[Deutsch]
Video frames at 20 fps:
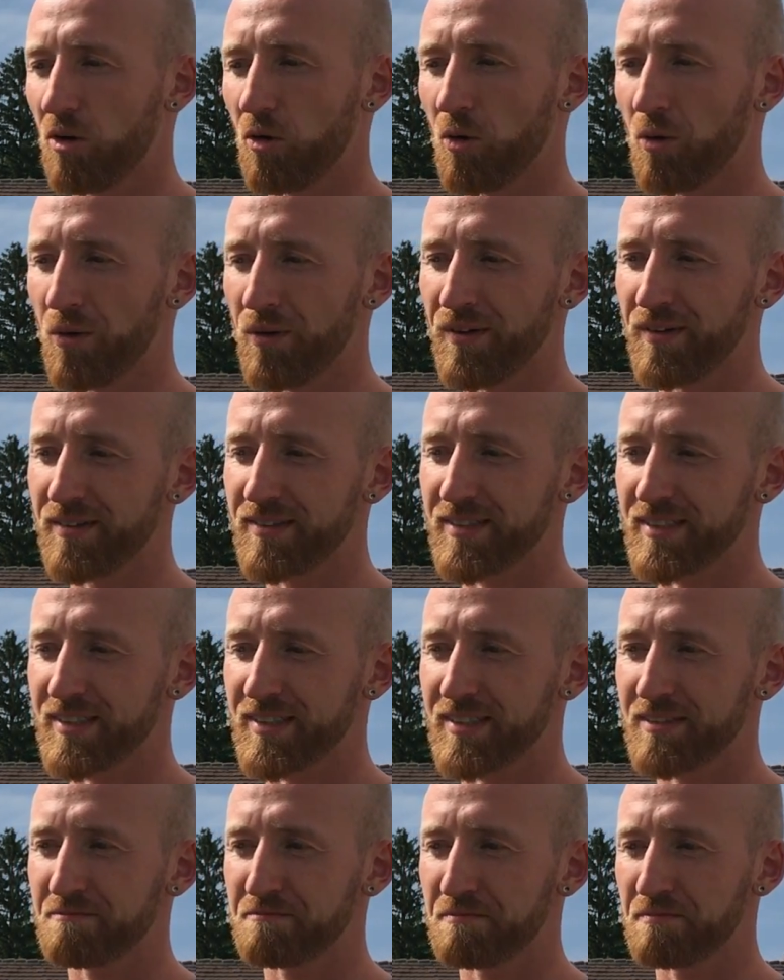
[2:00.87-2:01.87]
Und
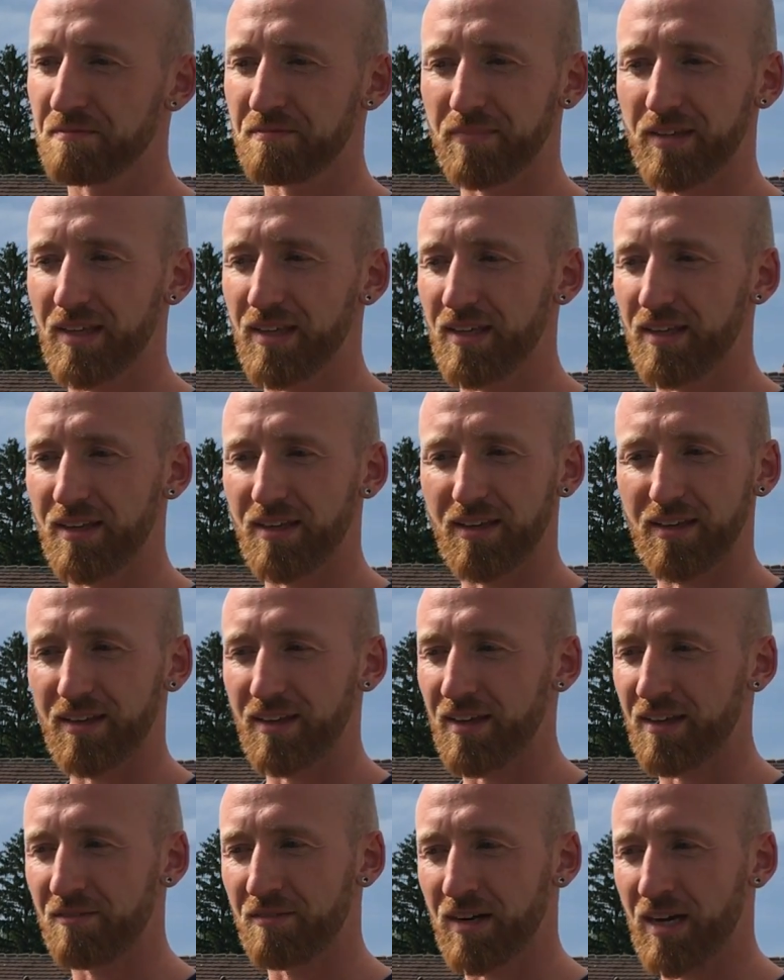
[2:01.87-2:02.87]
ähm,
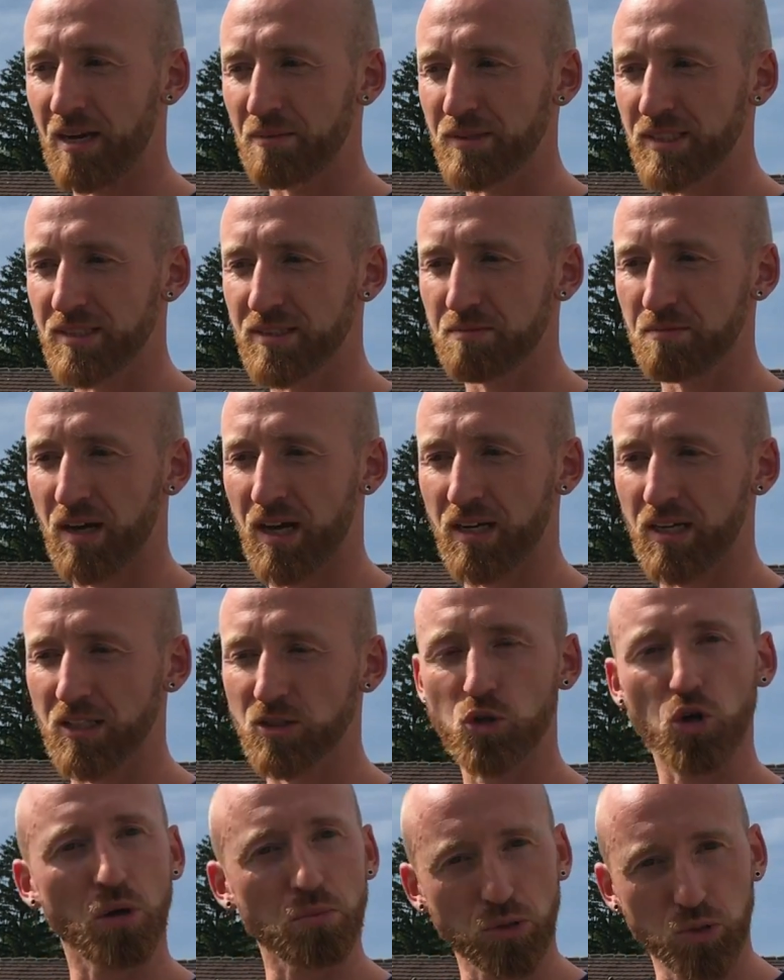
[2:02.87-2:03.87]
irgendwann habe ich es mal
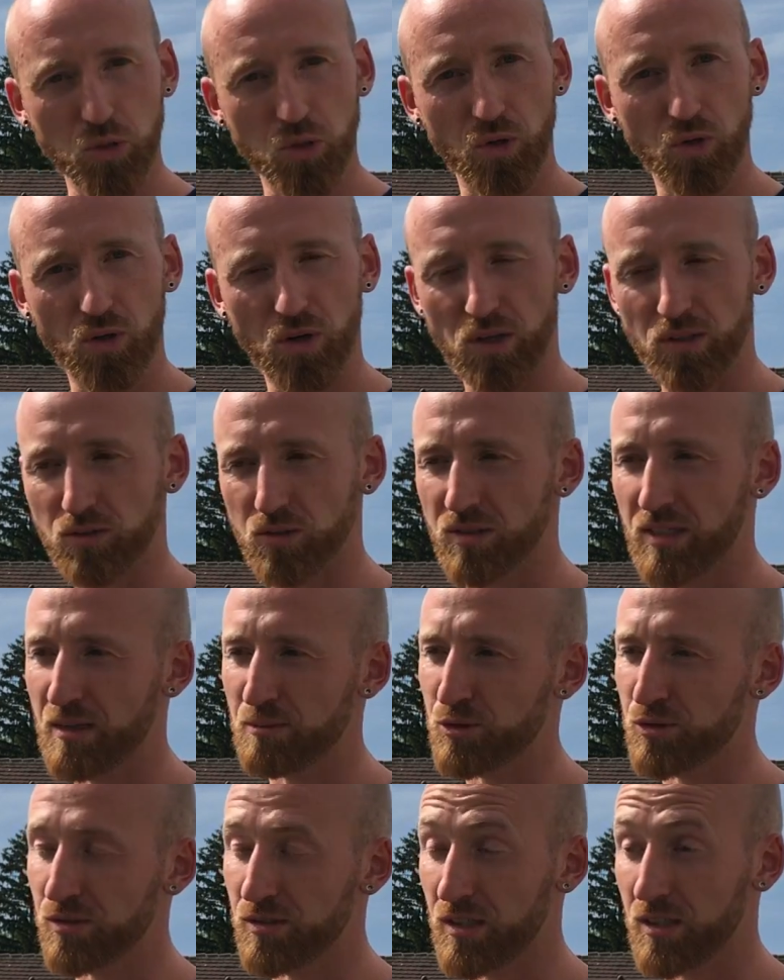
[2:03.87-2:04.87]
als Hörbuch gehört und
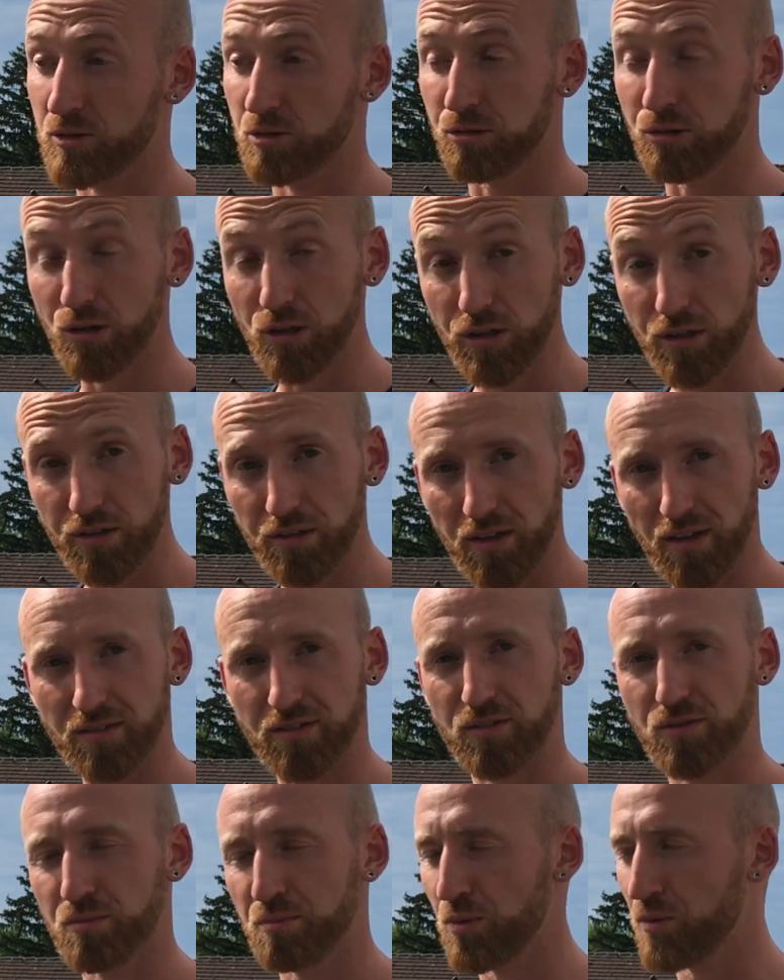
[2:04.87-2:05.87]
habe schon gedacht, hui,
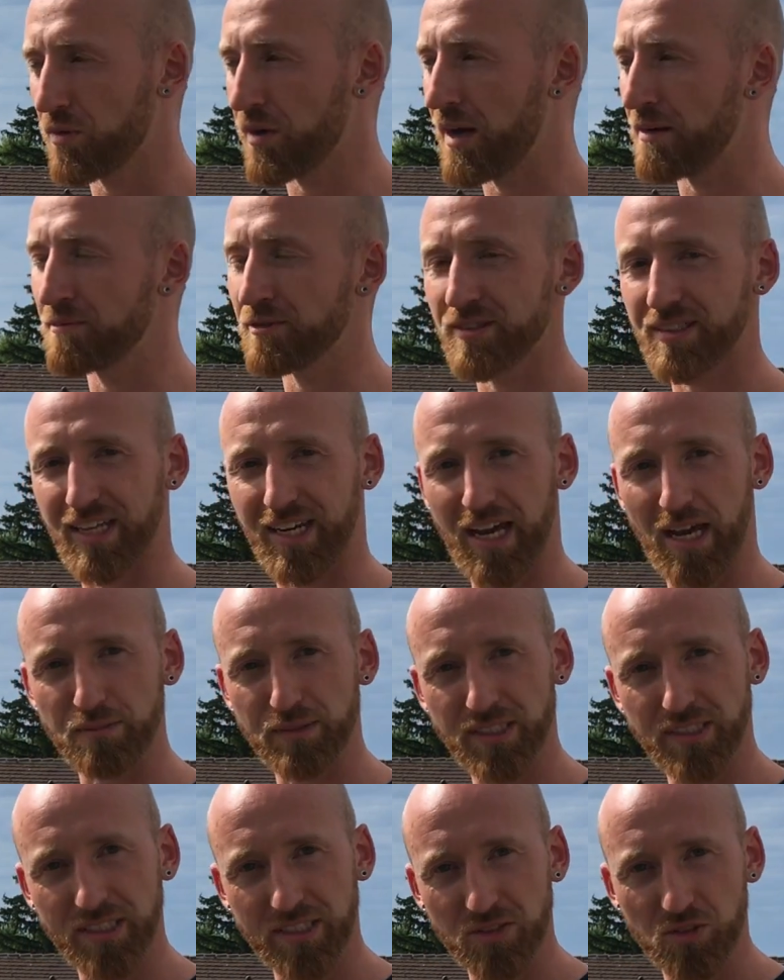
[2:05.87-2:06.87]
das ist ein Programm. Und dann
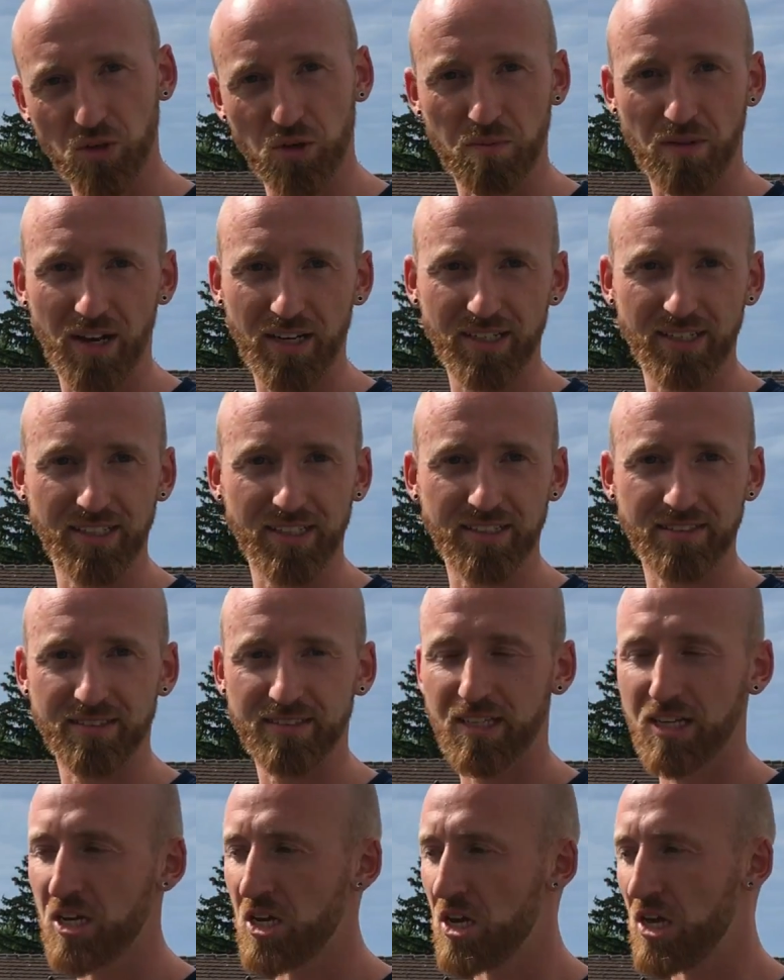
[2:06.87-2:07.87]
habe ich es jetzt nochmal
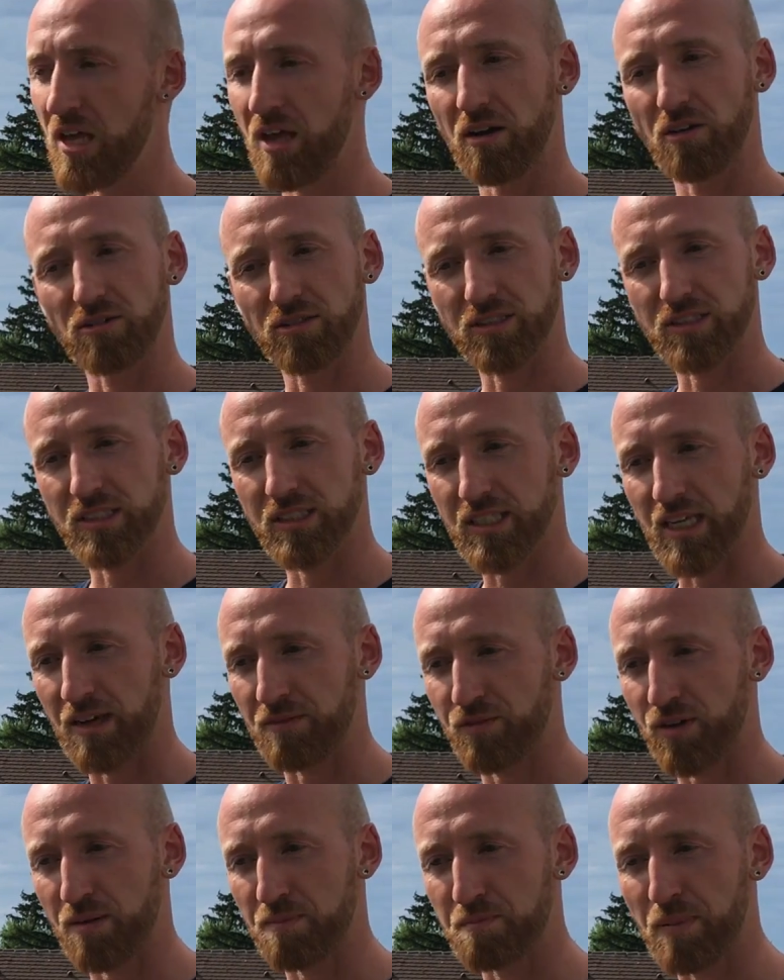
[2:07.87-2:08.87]
gelesen und es ist
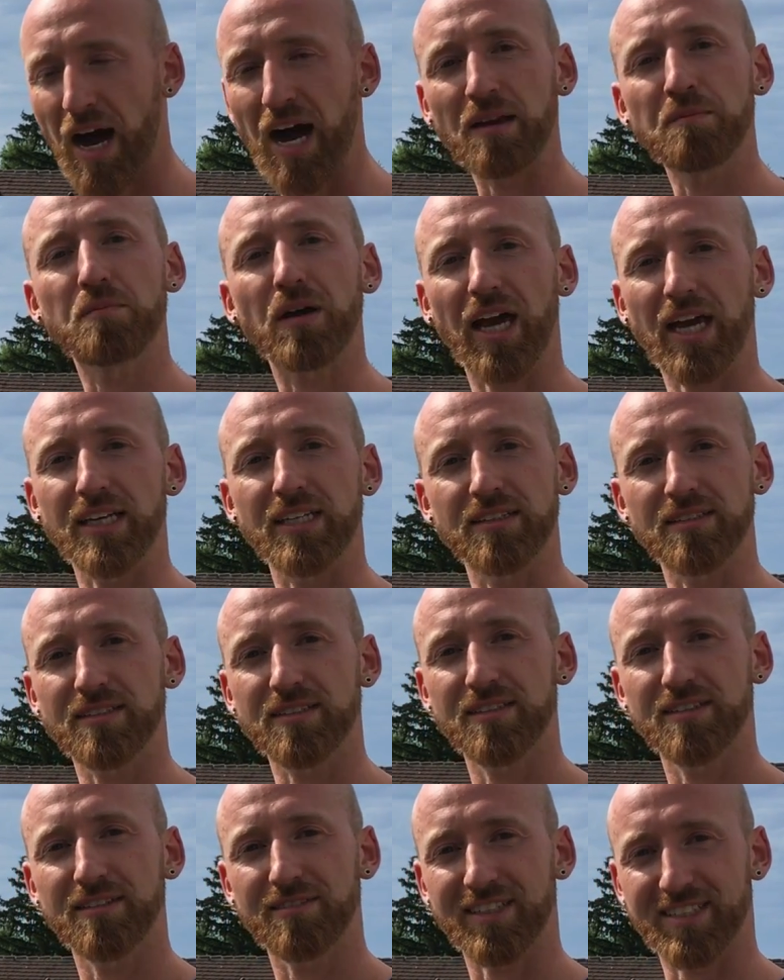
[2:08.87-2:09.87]
einfach
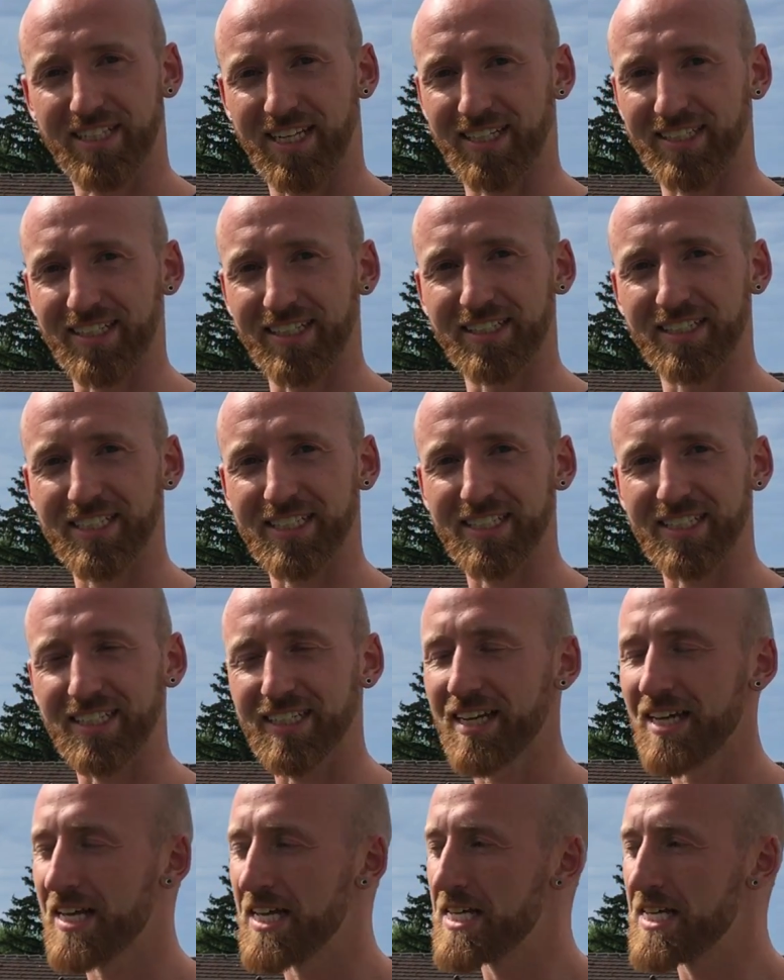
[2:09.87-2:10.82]
bahnbrechend, was da drin steht.